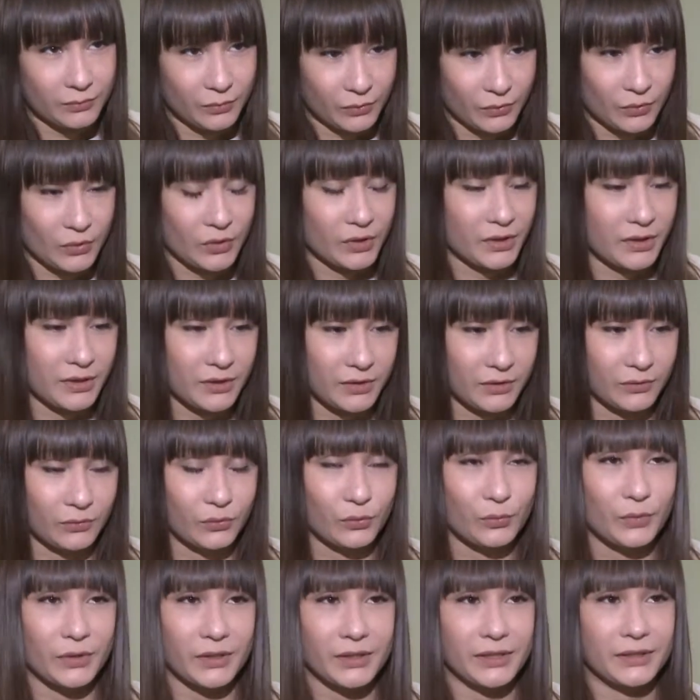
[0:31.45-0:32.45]
получается, от
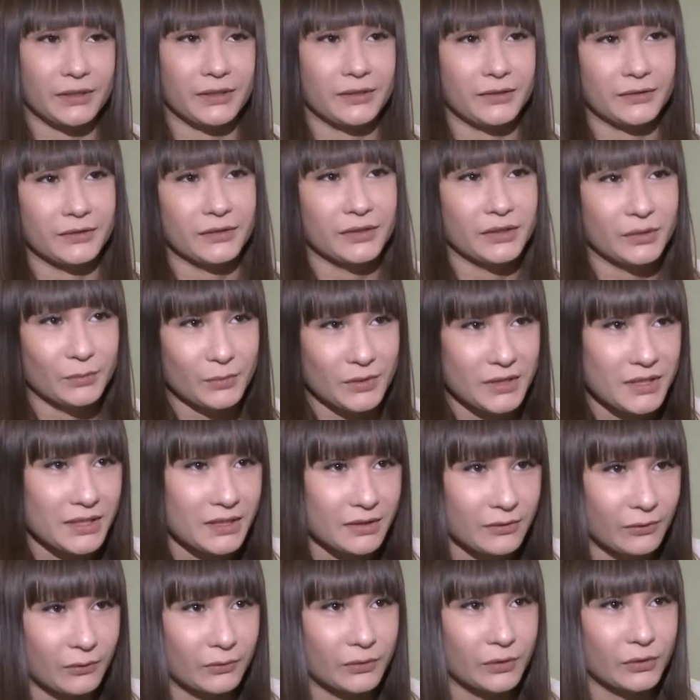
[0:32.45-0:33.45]
губернатора
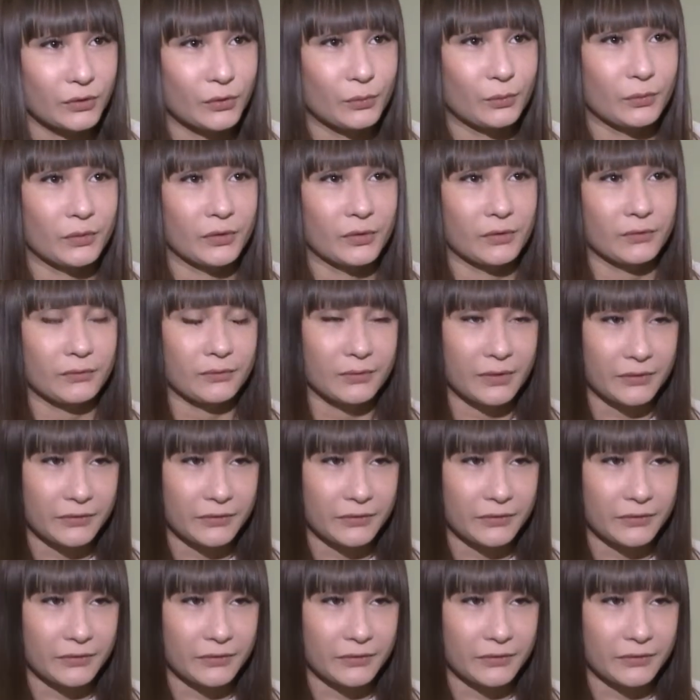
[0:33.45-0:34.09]
Хантамасийского автономного,